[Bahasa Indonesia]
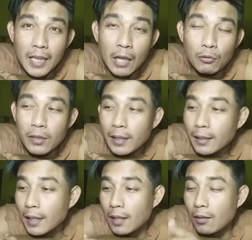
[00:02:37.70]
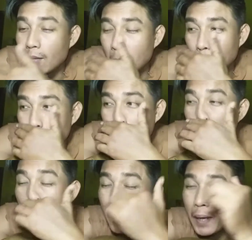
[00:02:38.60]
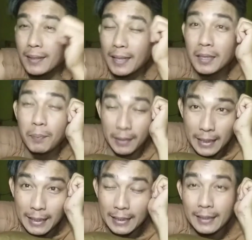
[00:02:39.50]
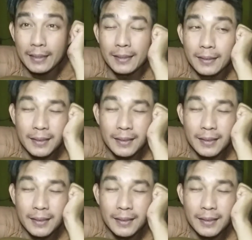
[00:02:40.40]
aku geng kalau ada perasaan seperti ini